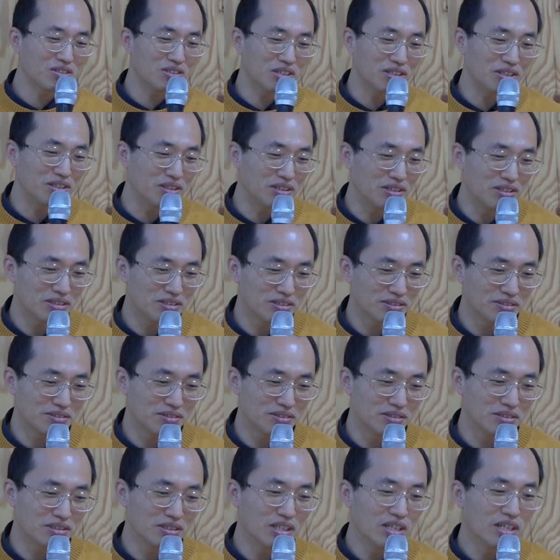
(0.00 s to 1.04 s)
거예요.
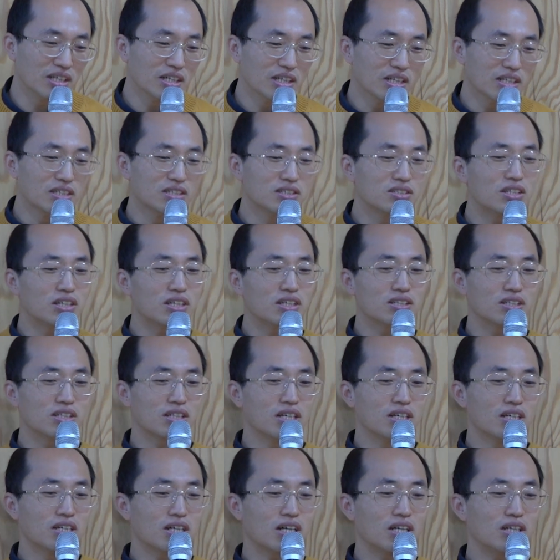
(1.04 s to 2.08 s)
일단
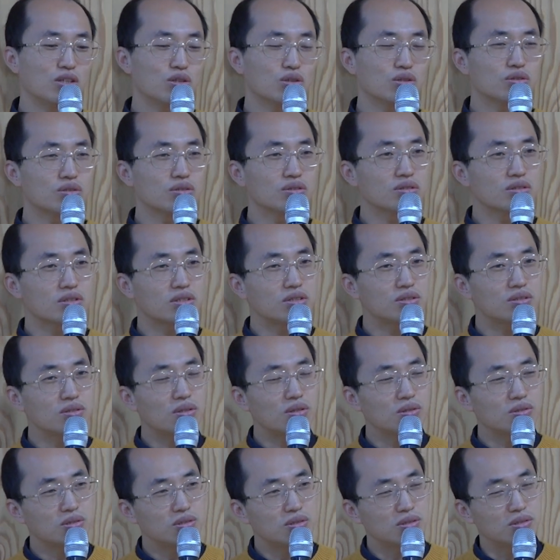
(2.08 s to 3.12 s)
가장 큰
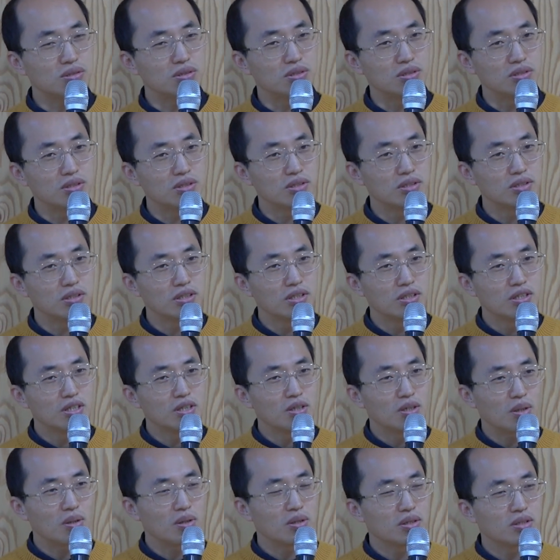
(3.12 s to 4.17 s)
거는
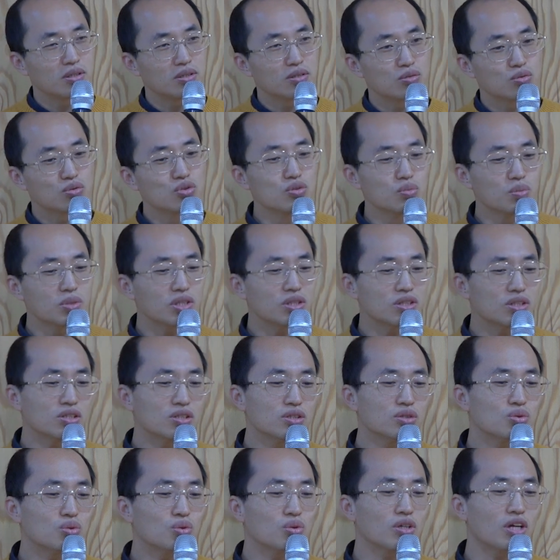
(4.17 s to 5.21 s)
국민들
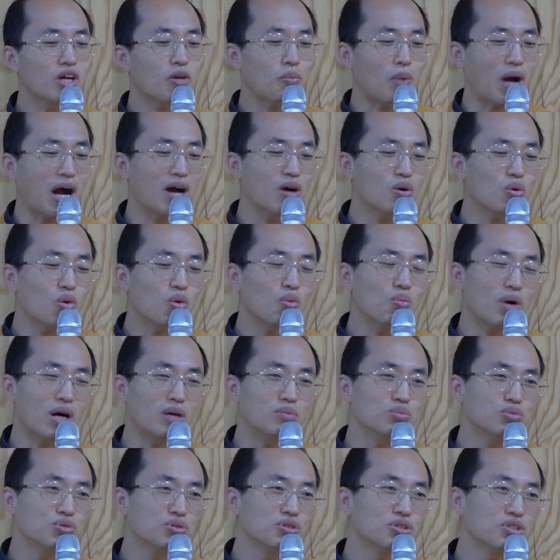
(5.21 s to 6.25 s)
속에
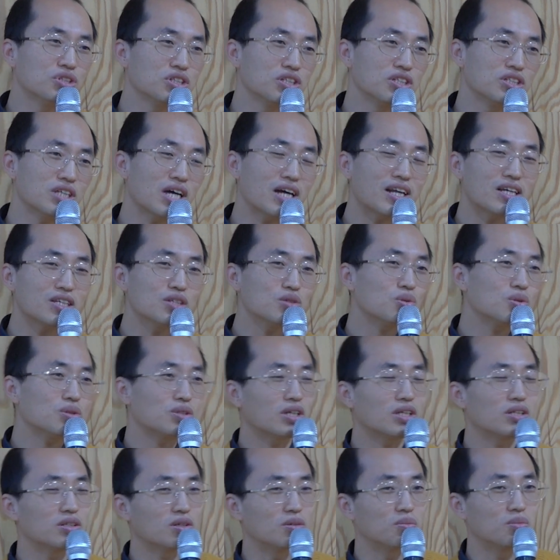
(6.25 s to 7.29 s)
반공반북 의식이 사라지고
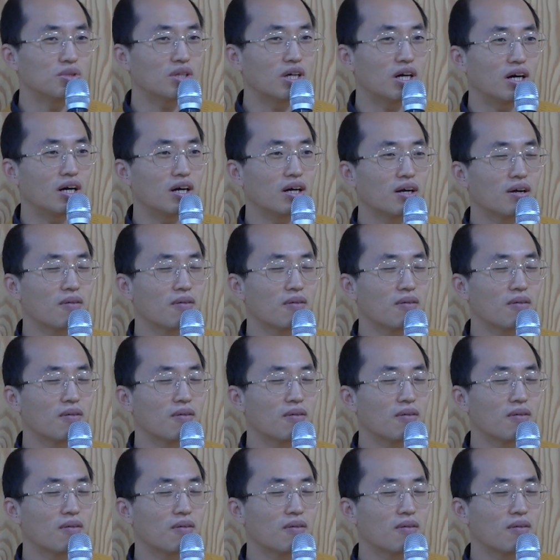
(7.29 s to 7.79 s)
있다는 겁니다.